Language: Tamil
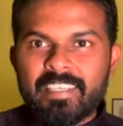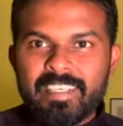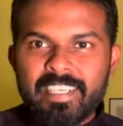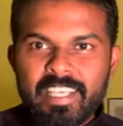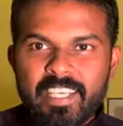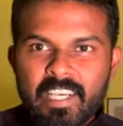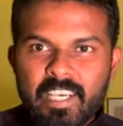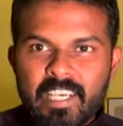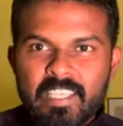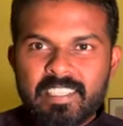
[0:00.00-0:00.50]

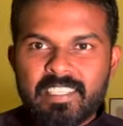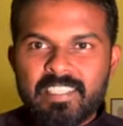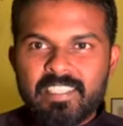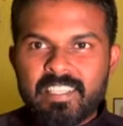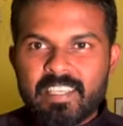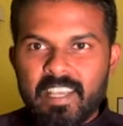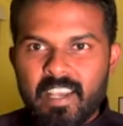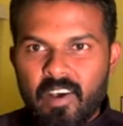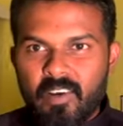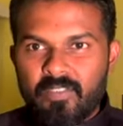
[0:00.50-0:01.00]

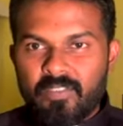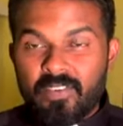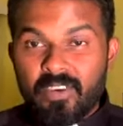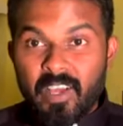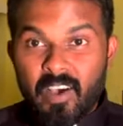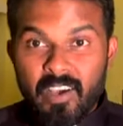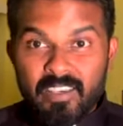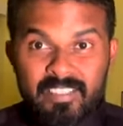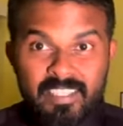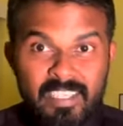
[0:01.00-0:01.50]
டிகாஸ்ட்ரி ஆஃப்
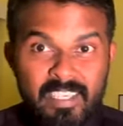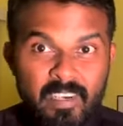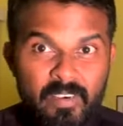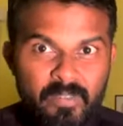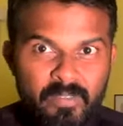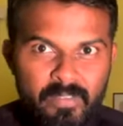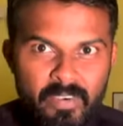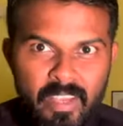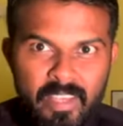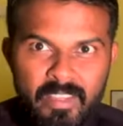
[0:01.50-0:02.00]
டாக்டின்
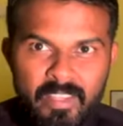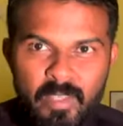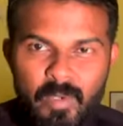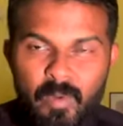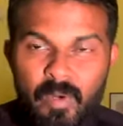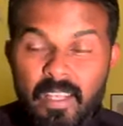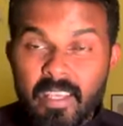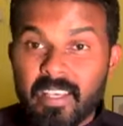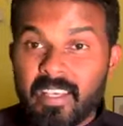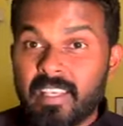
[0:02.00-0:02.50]
ஆஃப்
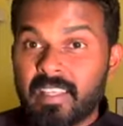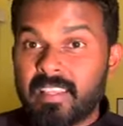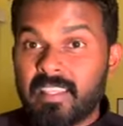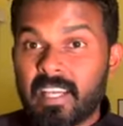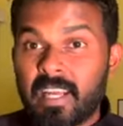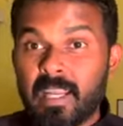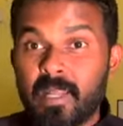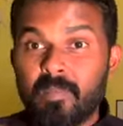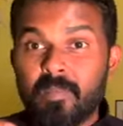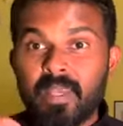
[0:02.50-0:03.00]
ஃபெய்த்தினுடைய
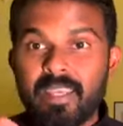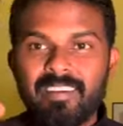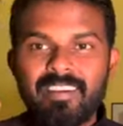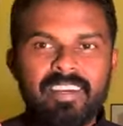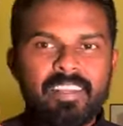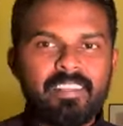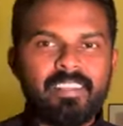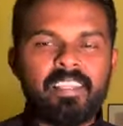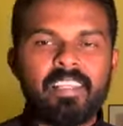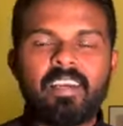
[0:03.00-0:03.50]
தலைமை
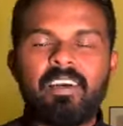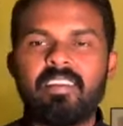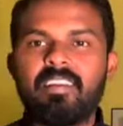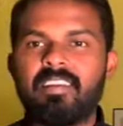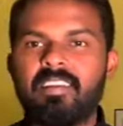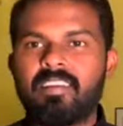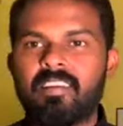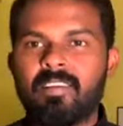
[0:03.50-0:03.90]
கருதினால்